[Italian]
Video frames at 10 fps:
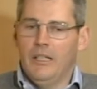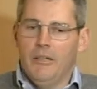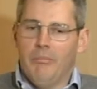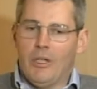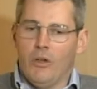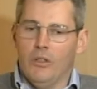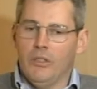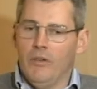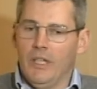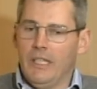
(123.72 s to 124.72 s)
Però
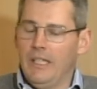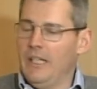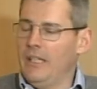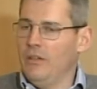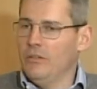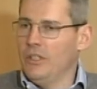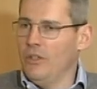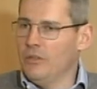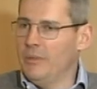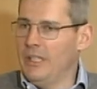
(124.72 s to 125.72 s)
devo anche dire che i nostri
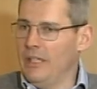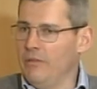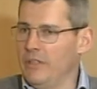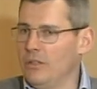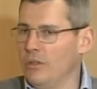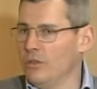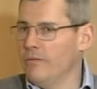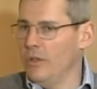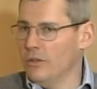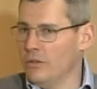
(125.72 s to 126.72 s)
ospiti hanno visto lo
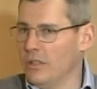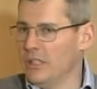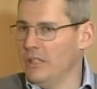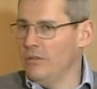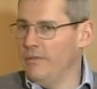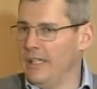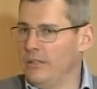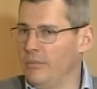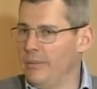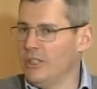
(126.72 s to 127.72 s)
sforzo che è stato
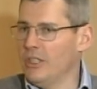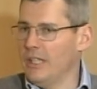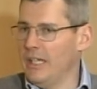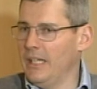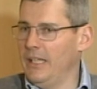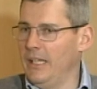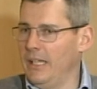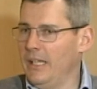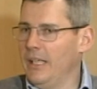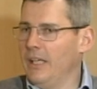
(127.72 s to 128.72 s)
fatto per cercare
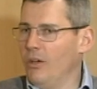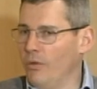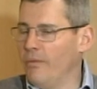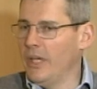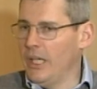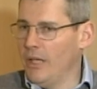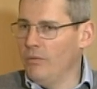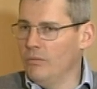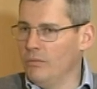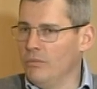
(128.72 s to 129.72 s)
di offrire
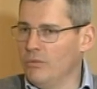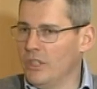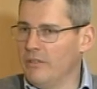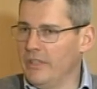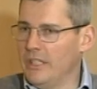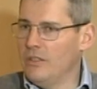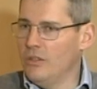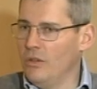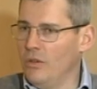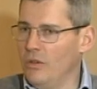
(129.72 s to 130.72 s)
un, un
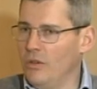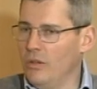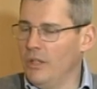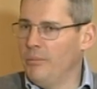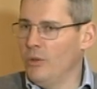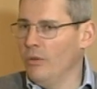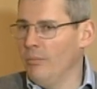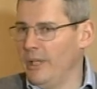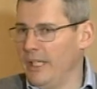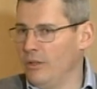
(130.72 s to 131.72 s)
servizio il più
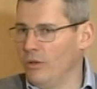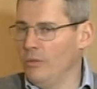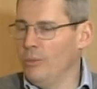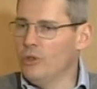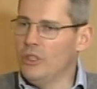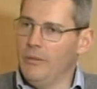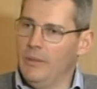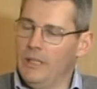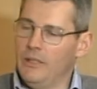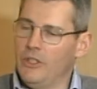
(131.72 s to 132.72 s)
completo
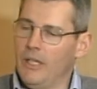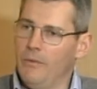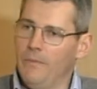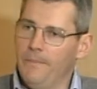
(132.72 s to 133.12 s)
possibile. Diciamo.